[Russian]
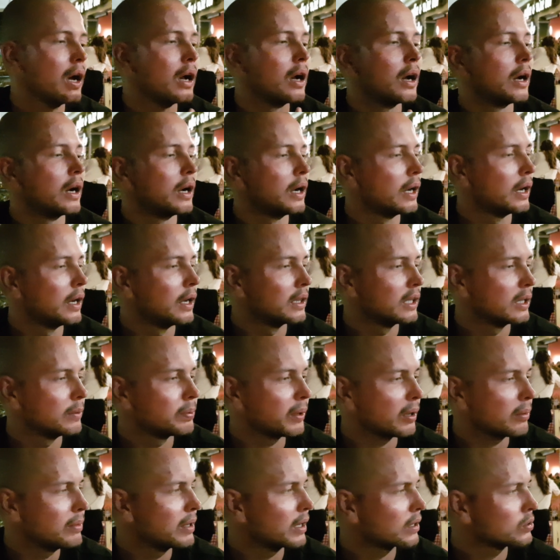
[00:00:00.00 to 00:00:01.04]
а,
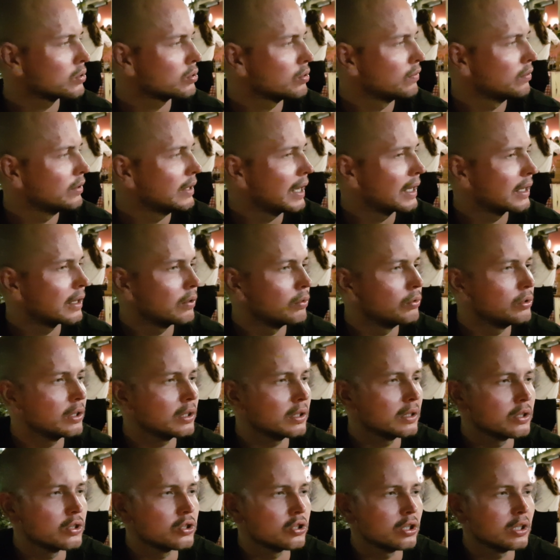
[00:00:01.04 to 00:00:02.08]
например, сувлаки у них
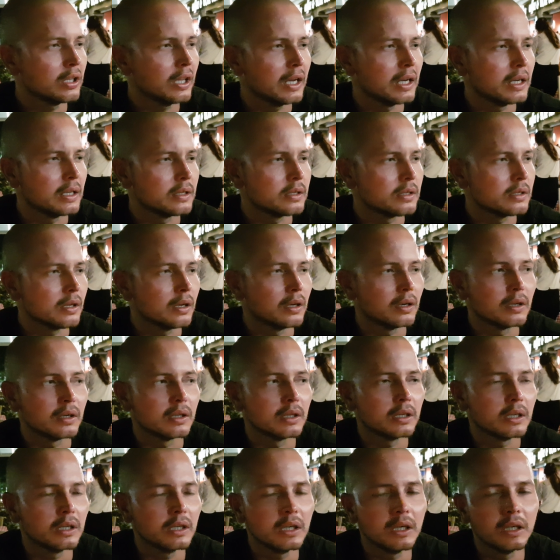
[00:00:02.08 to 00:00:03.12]
начинается,
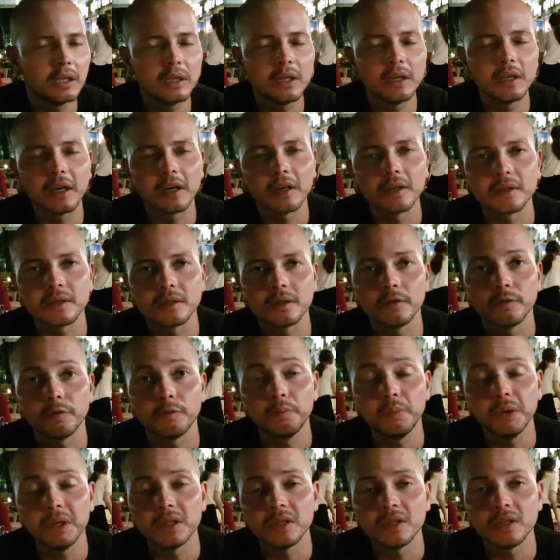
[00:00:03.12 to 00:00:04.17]
э, или гирос в
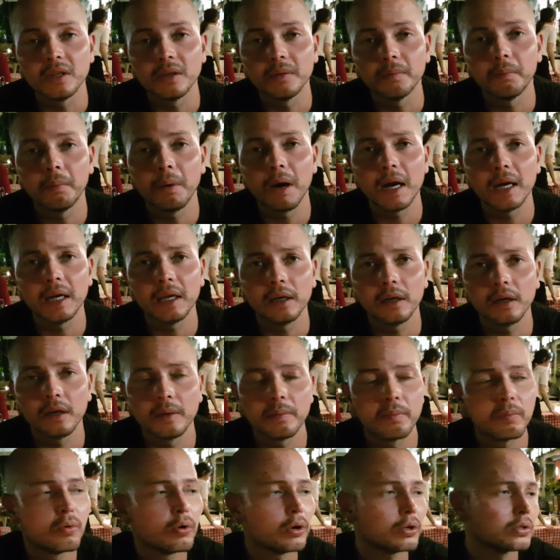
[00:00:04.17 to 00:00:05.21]
Пите маленькая
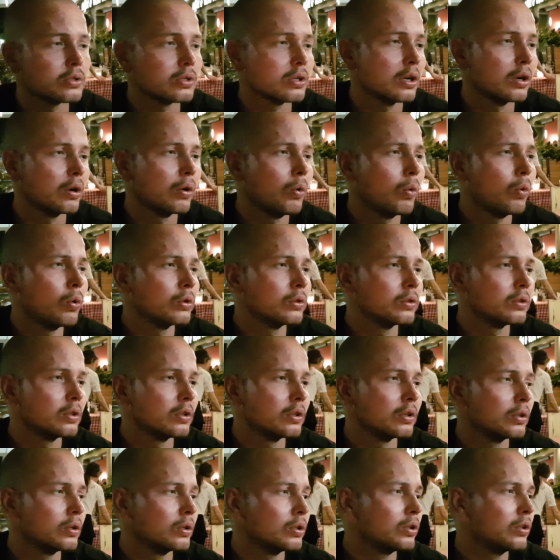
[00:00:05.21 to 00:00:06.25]
порция от
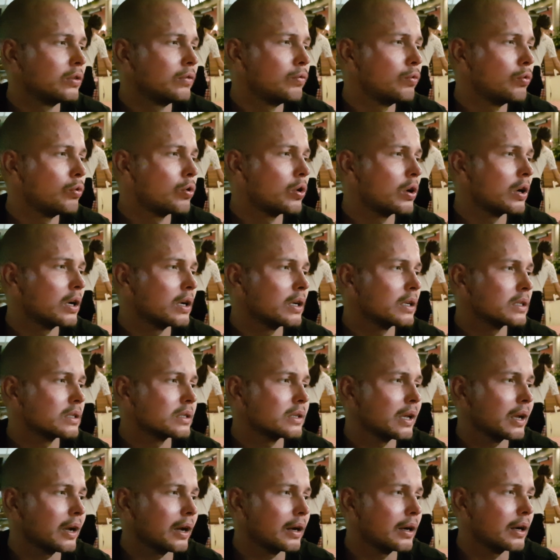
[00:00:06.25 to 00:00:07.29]

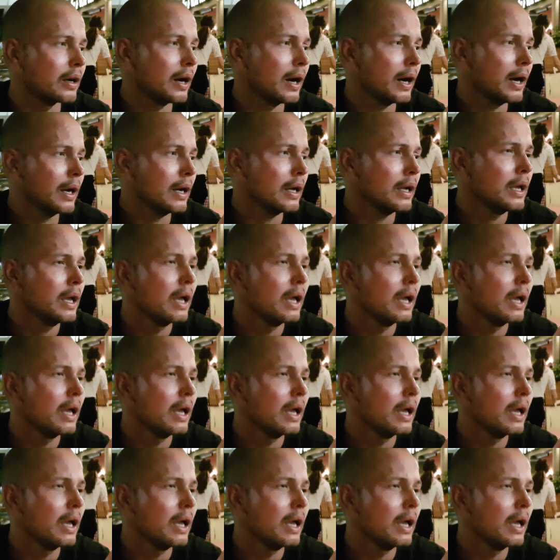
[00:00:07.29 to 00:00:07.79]
2,40,